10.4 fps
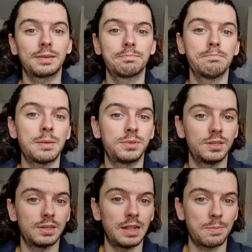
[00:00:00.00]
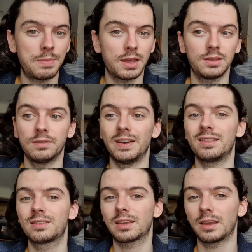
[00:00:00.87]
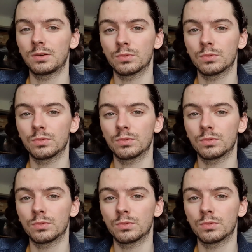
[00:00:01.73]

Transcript: Même si c'est de la merde, il va être très